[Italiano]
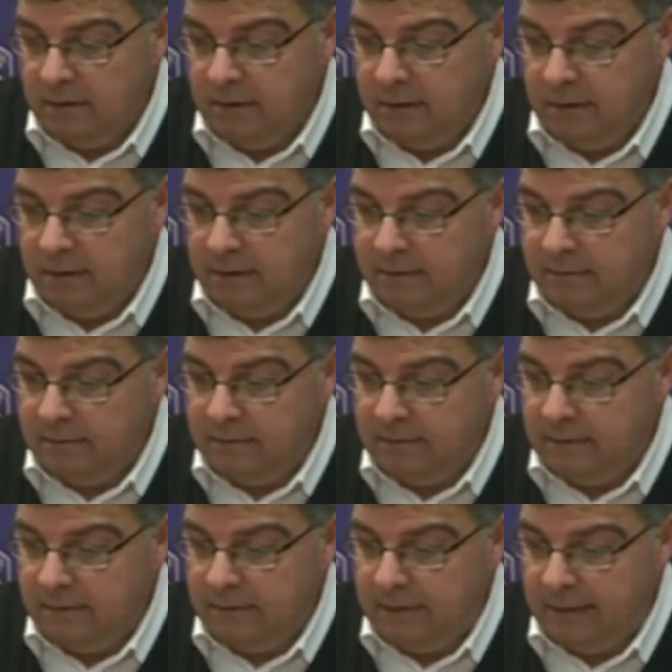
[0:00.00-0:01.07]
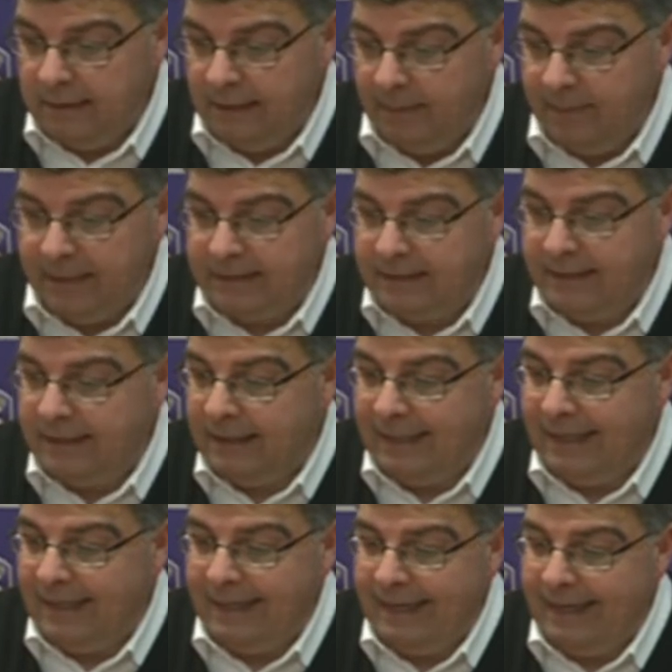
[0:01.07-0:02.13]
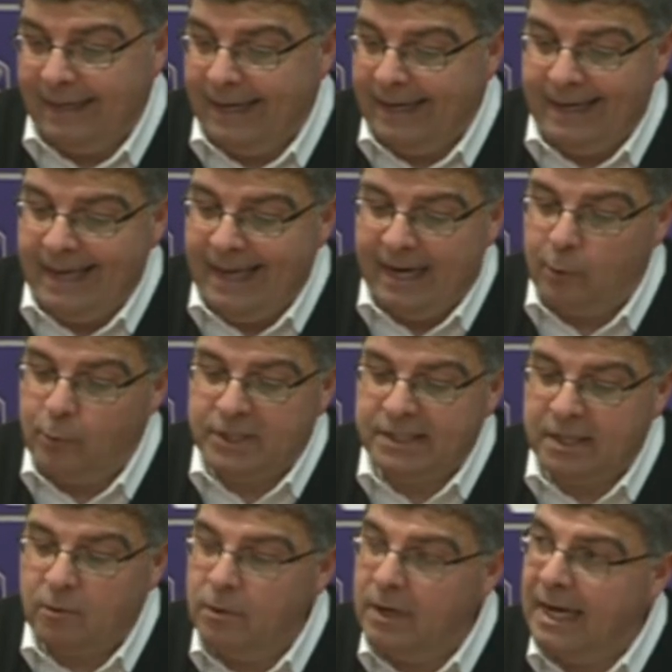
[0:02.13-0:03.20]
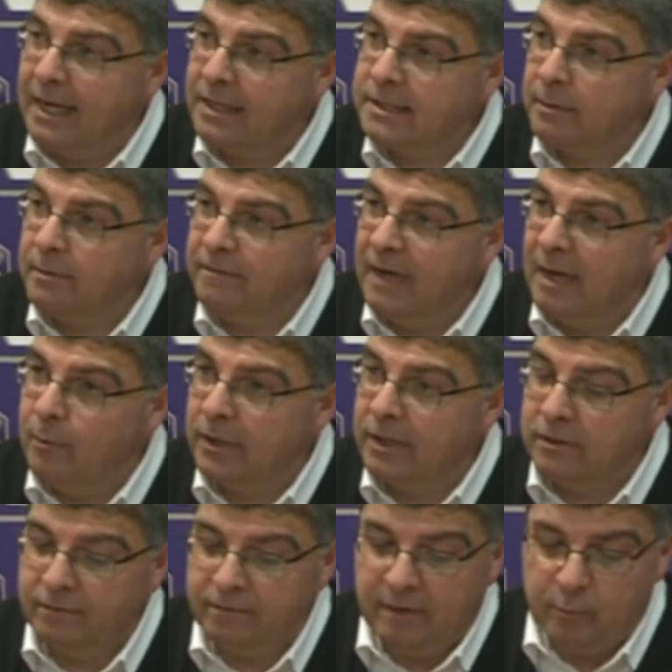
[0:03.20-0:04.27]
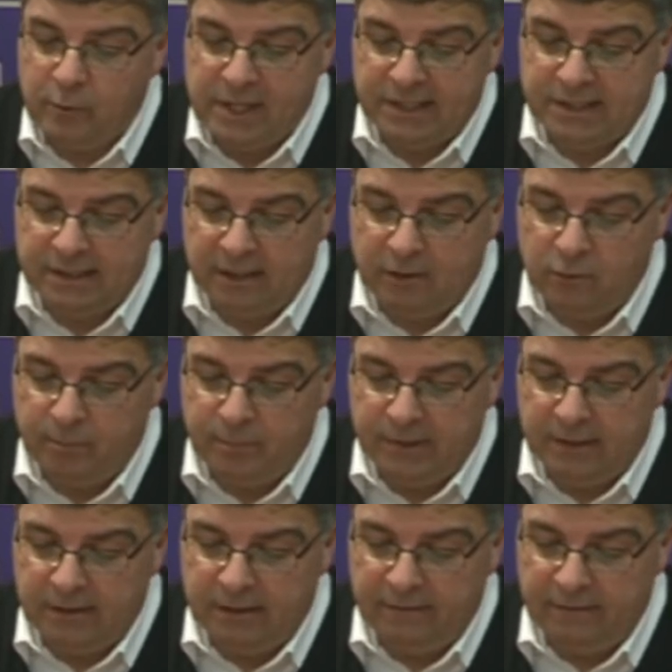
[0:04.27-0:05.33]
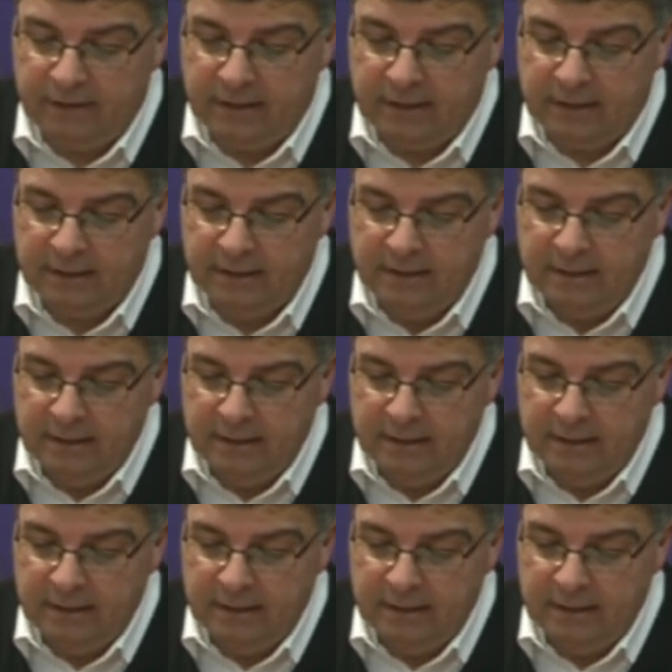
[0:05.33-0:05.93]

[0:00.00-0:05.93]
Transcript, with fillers: eh, la partita era questa qua, sapevamo che dovevamo essere competitivi